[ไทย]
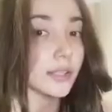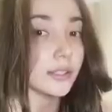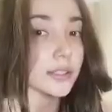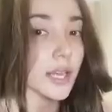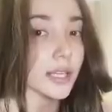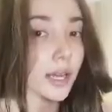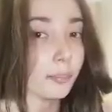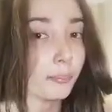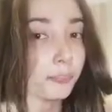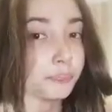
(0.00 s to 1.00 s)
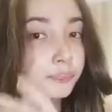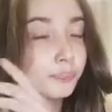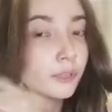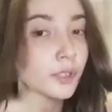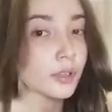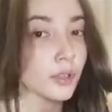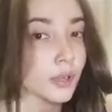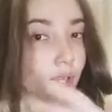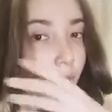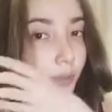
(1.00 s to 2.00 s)
นึงนะ เดี๋ยวดิชา
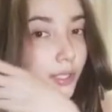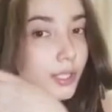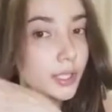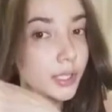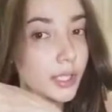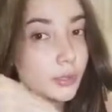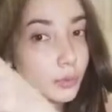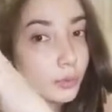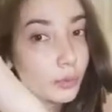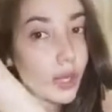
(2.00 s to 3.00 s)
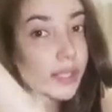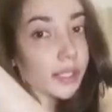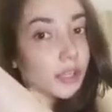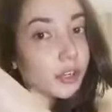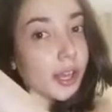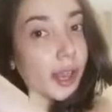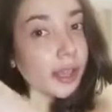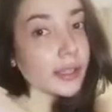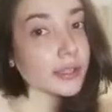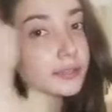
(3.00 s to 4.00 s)
ทำอีกวิธีหนึ่งให้ดู อันนี้ก็
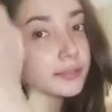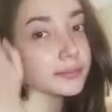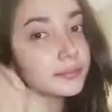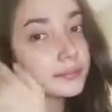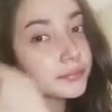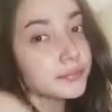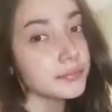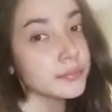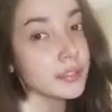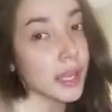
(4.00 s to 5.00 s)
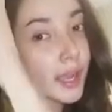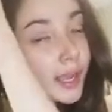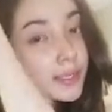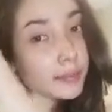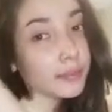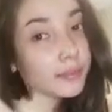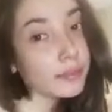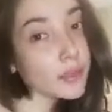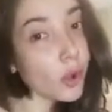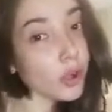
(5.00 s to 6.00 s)
ง่ายถ้าใคร
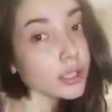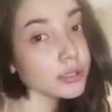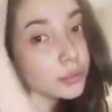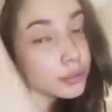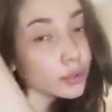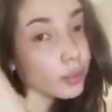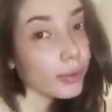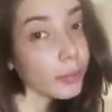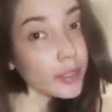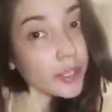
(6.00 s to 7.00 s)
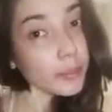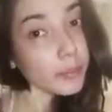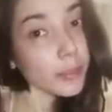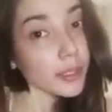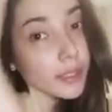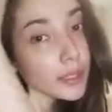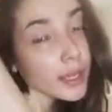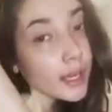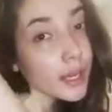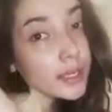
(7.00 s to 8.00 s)
ยกขึ้นสูงๆแบบเมื่อกี้ไม่เป็น
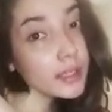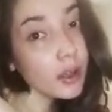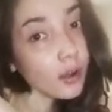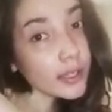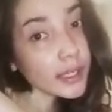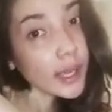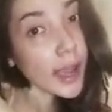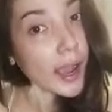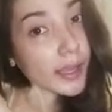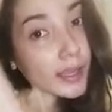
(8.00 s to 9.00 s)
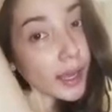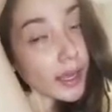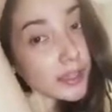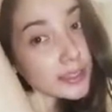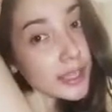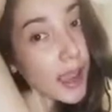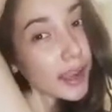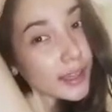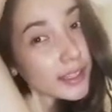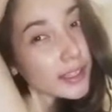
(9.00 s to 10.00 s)
ให้ดึงออกด้านข้างเนี้นะคะแล้วก็
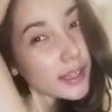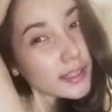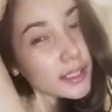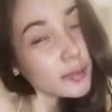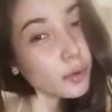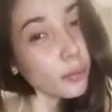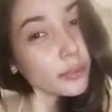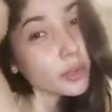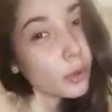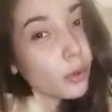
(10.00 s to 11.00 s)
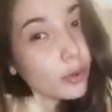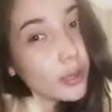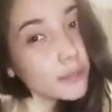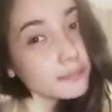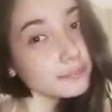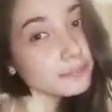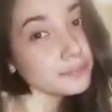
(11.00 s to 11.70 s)
สาง ให้เส้นผมตรงหน่อย